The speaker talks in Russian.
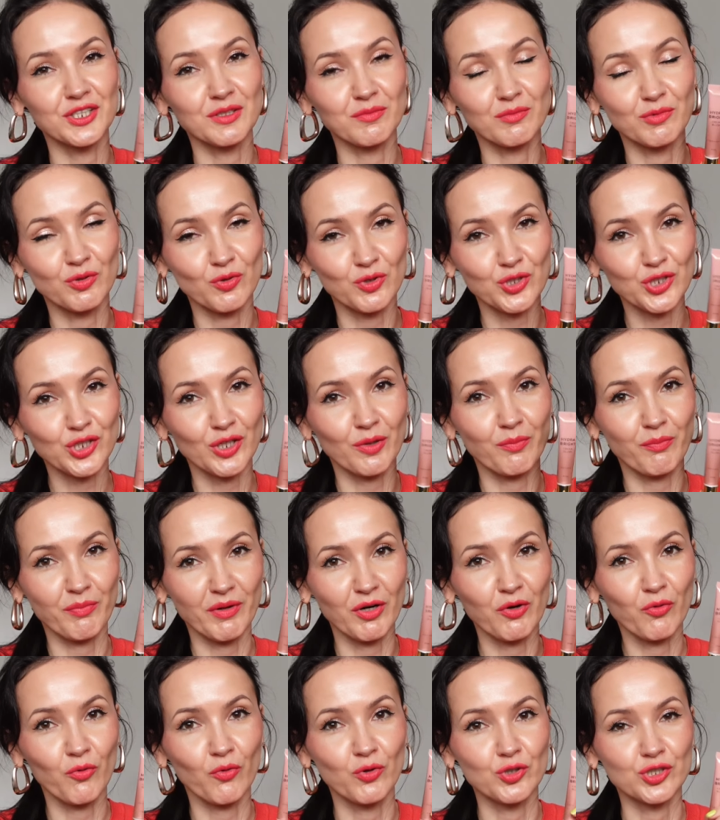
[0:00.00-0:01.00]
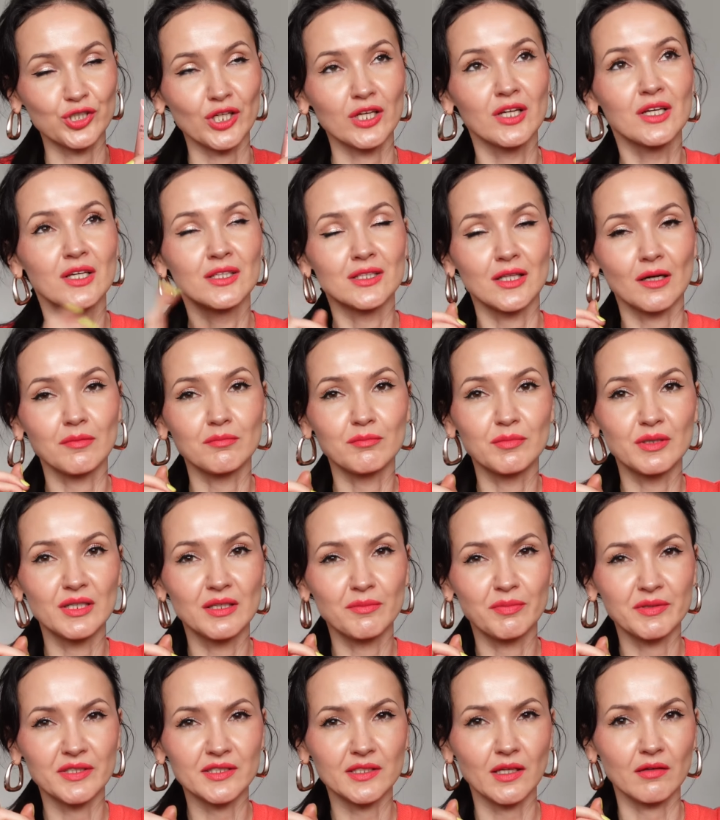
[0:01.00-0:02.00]
немножко похоже. Там были
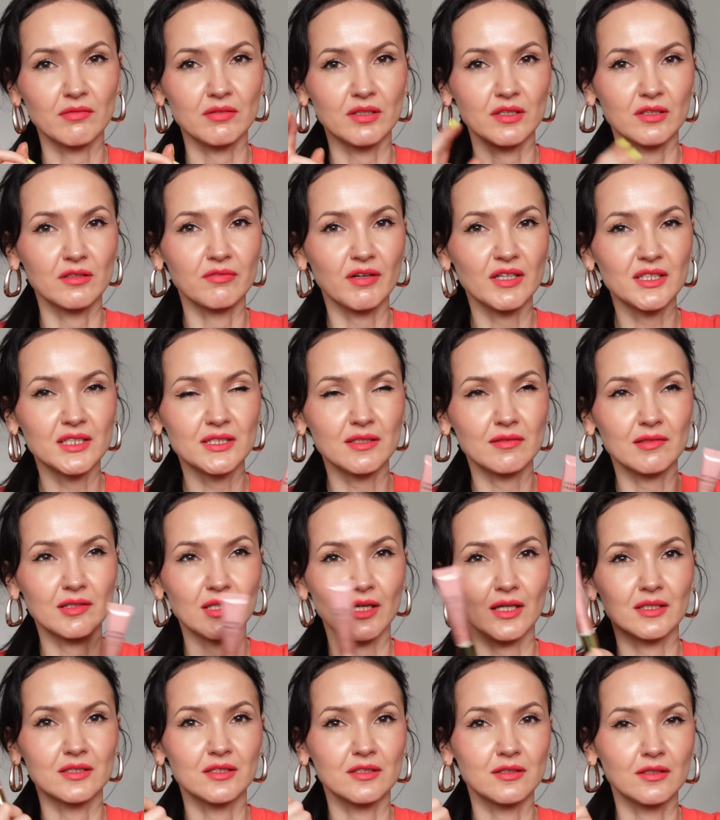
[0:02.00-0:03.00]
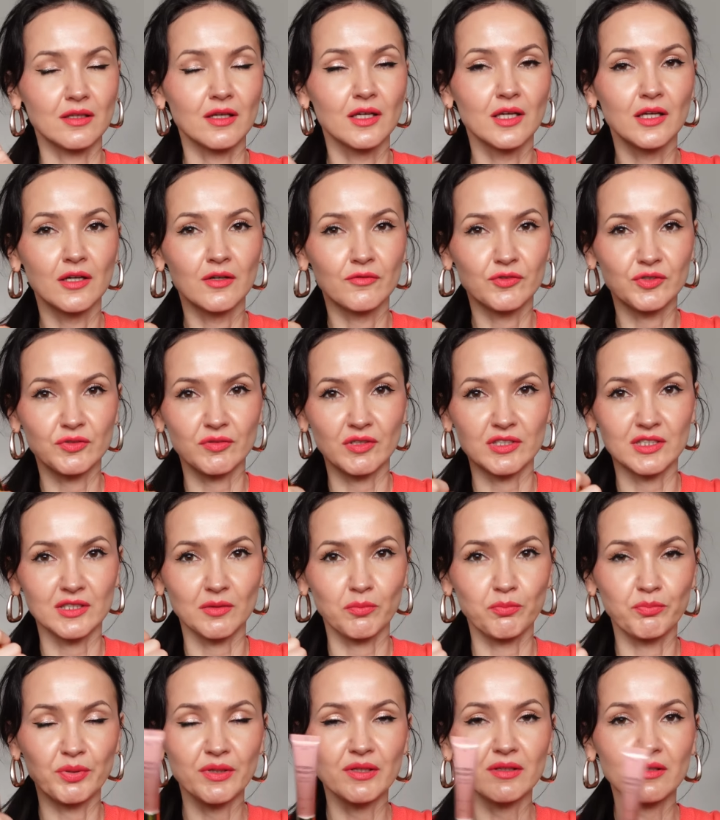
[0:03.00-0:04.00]
представлены два цвета, один в цвете
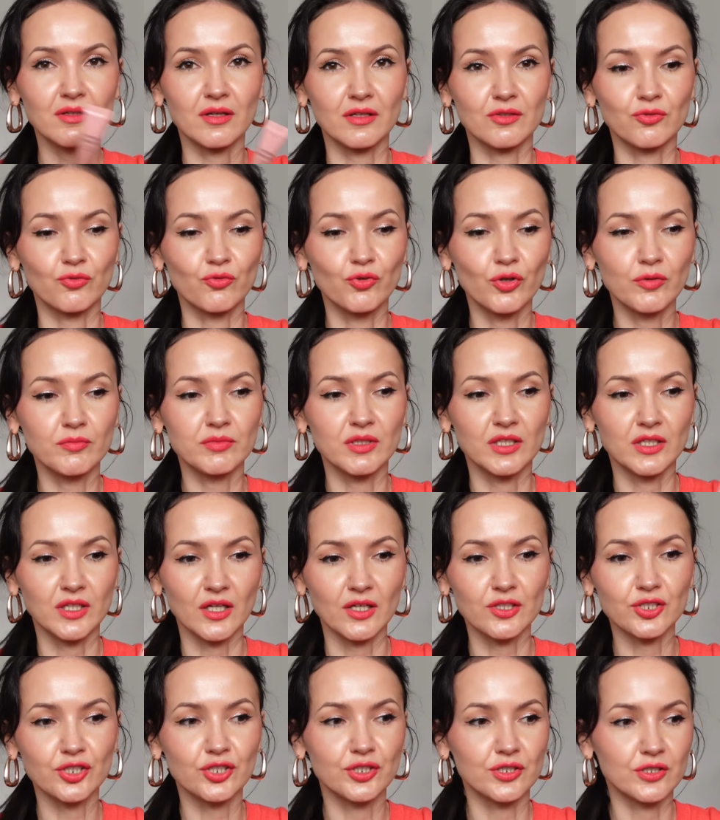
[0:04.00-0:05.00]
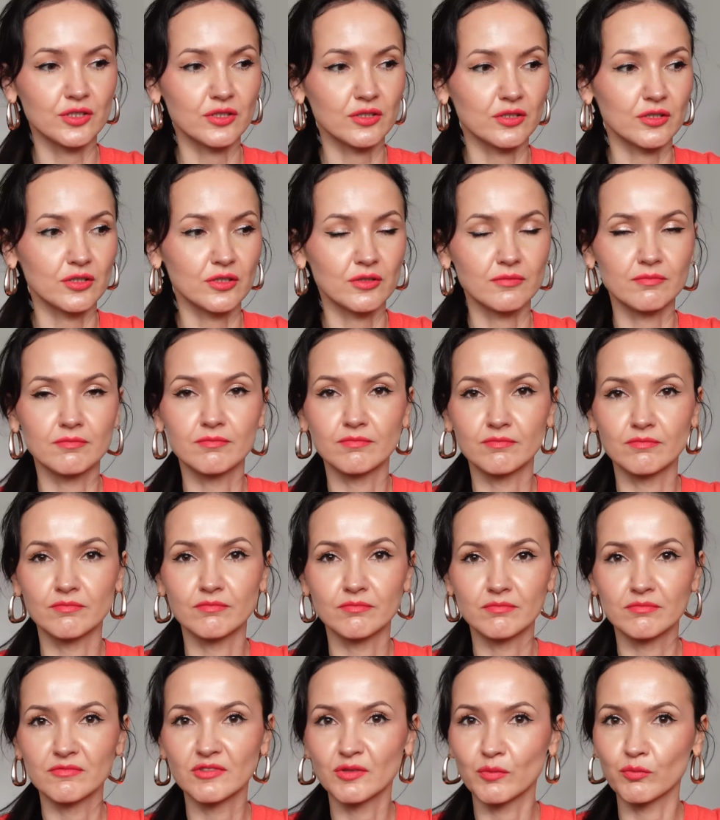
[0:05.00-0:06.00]
пинка, а другой, мне кажется,
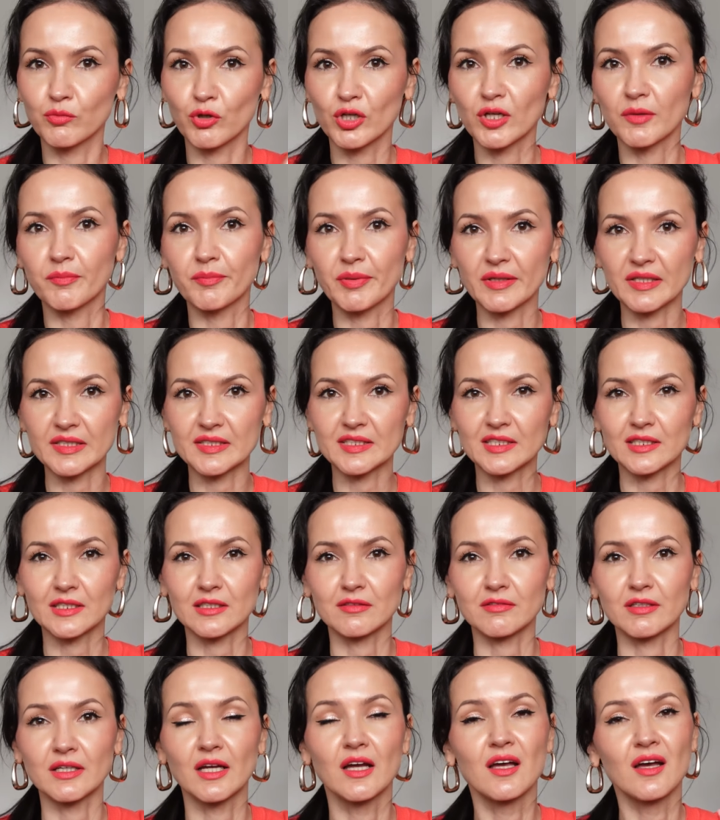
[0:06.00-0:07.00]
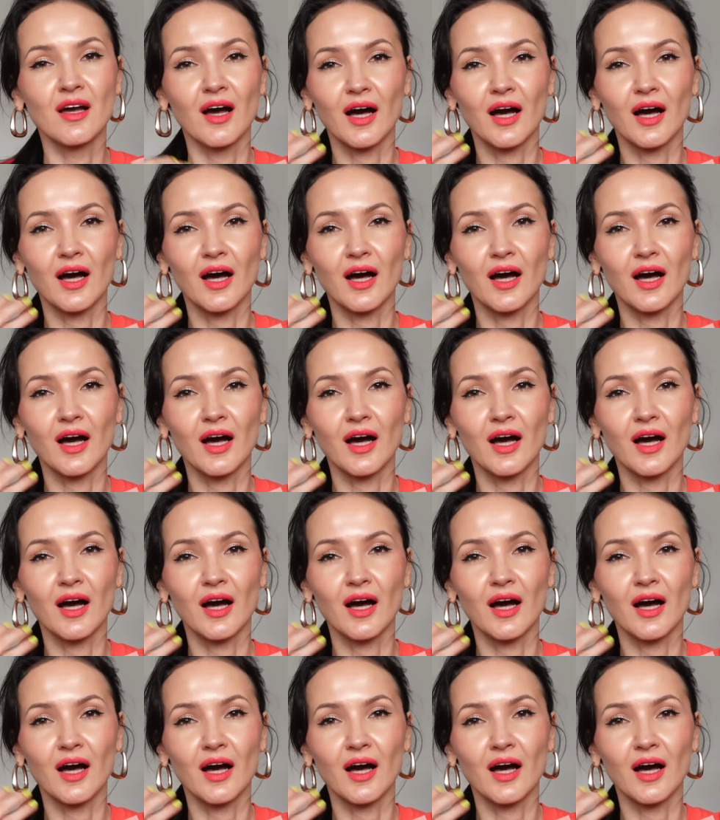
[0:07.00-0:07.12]
более персиковый.